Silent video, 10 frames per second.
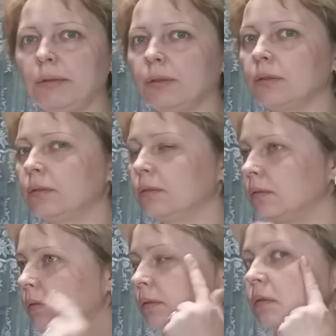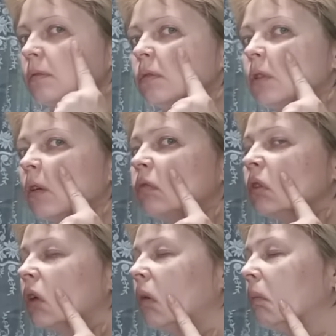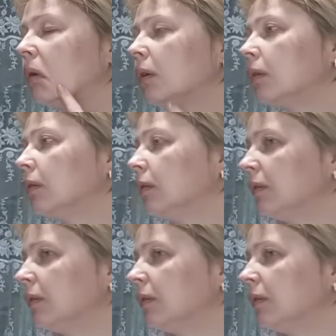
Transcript: Привет. Вся в срамах. Вся в срамах.